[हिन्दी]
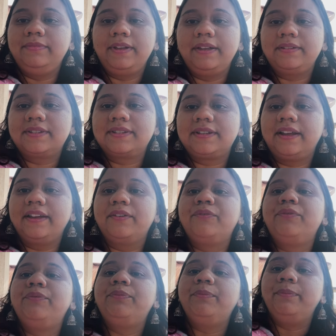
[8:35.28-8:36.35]
इट्स
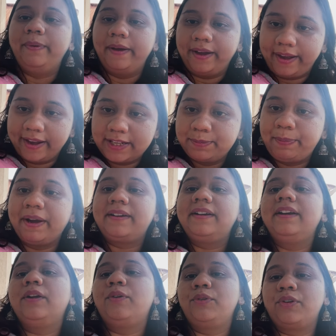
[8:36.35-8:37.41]
लाइक
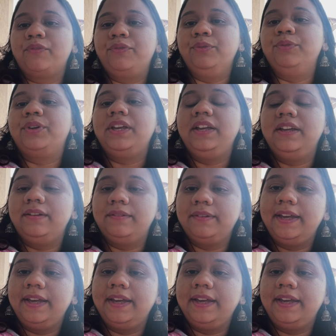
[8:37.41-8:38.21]
एक्सपेक्टेड आउट ऑफ यू कि